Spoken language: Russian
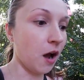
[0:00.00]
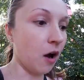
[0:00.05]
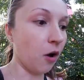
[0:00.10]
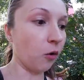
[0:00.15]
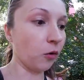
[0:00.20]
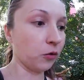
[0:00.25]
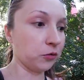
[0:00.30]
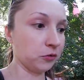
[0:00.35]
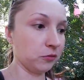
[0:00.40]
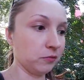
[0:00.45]

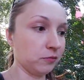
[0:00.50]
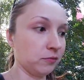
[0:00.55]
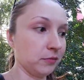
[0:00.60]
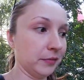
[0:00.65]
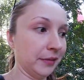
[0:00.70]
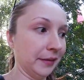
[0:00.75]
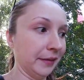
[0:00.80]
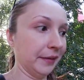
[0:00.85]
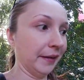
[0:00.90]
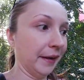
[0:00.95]
Он,
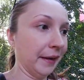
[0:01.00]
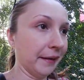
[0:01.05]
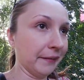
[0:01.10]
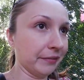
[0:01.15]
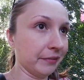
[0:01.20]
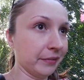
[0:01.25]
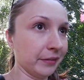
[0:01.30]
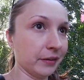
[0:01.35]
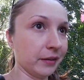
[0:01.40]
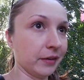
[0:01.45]
нет.
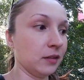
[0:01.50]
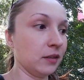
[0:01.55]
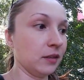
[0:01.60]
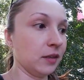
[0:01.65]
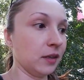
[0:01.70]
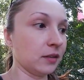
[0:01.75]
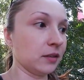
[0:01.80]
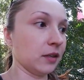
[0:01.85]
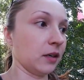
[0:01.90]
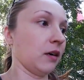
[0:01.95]

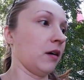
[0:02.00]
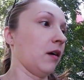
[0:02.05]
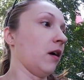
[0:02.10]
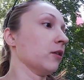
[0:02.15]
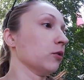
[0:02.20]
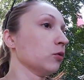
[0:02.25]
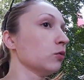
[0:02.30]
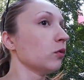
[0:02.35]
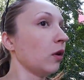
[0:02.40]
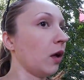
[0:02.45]
Я такая, «А,
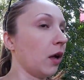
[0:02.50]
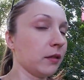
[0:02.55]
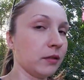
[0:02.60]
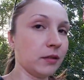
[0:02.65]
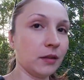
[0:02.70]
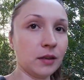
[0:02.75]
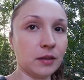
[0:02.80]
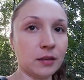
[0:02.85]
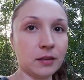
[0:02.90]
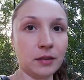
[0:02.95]
ну
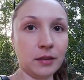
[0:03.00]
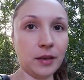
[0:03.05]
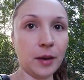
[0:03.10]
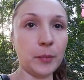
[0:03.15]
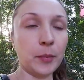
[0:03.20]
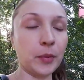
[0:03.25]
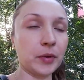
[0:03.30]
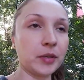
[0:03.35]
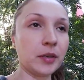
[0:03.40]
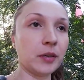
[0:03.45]
ладно, я
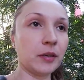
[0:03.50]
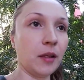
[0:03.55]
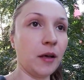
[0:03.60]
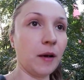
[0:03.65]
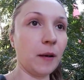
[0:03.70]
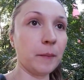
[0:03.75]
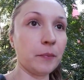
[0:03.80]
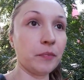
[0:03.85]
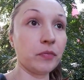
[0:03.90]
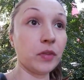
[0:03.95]

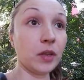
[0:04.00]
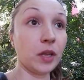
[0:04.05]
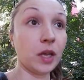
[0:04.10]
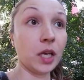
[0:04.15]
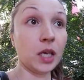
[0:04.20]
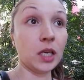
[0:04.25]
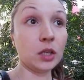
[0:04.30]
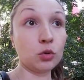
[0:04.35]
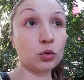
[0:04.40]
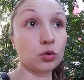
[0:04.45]
поняла.
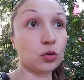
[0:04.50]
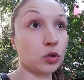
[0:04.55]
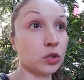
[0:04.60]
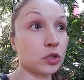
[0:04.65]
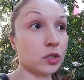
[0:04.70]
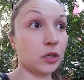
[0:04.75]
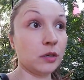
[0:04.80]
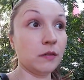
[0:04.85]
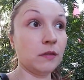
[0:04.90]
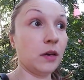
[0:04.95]
И тут он
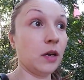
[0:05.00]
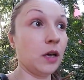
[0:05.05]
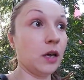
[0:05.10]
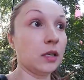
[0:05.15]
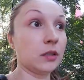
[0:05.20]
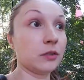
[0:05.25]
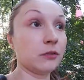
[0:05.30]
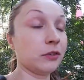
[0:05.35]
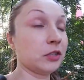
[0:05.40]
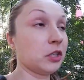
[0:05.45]

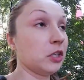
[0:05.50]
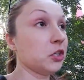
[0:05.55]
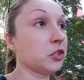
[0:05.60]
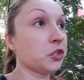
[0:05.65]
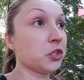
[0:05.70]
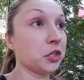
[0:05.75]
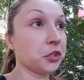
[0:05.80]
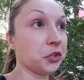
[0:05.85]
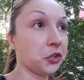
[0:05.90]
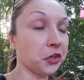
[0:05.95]
заявляет, в
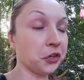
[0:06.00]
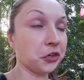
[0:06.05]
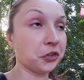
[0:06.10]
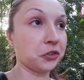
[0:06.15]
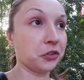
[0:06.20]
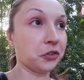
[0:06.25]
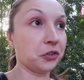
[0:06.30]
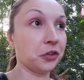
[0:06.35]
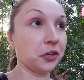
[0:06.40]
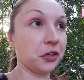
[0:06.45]
отличие от
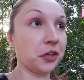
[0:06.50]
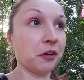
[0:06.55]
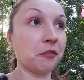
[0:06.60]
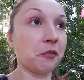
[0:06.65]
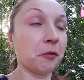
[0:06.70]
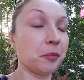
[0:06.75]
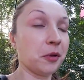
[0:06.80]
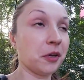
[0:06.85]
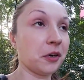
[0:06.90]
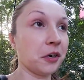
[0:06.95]
некоторых, я в
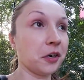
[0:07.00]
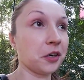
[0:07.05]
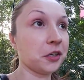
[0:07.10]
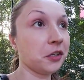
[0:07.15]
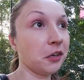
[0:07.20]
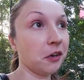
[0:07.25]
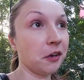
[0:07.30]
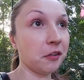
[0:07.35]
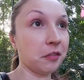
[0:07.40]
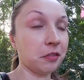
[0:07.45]
облаках
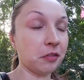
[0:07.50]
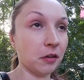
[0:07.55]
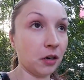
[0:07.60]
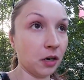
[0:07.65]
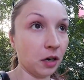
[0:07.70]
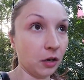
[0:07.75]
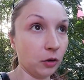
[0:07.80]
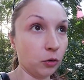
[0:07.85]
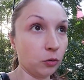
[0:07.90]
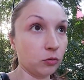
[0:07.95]
не
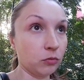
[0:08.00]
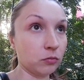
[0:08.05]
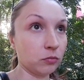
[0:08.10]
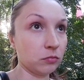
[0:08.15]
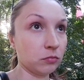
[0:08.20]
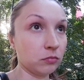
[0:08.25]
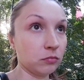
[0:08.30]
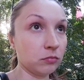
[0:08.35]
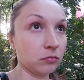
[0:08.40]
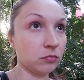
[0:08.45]
летаю
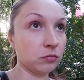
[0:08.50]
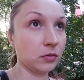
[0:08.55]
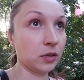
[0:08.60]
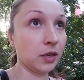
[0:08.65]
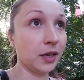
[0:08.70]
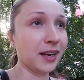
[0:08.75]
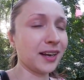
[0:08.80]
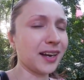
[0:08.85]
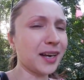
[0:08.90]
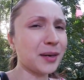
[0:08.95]

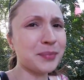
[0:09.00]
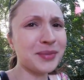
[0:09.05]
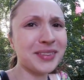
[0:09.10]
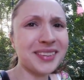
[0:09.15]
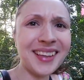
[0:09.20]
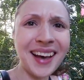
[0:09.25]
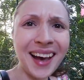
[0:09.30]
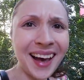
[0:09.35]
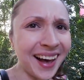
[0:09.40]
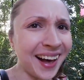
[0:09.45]
как бы, да,